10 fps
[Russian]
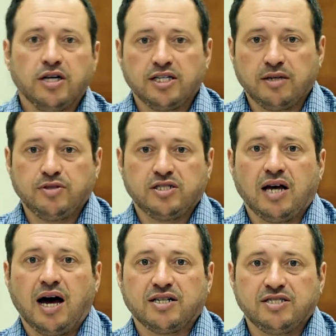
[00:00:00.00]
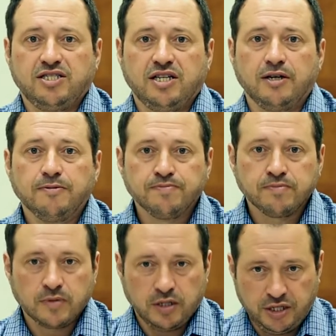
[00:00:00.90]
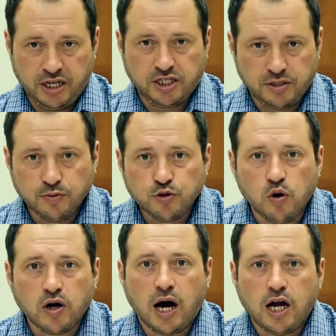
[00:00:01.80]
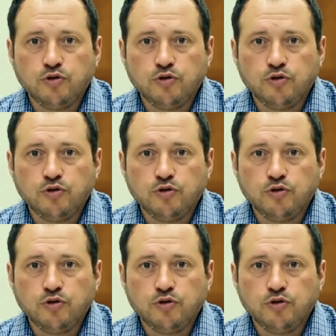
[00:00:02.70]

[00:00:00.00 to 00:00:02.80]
это места, где есть много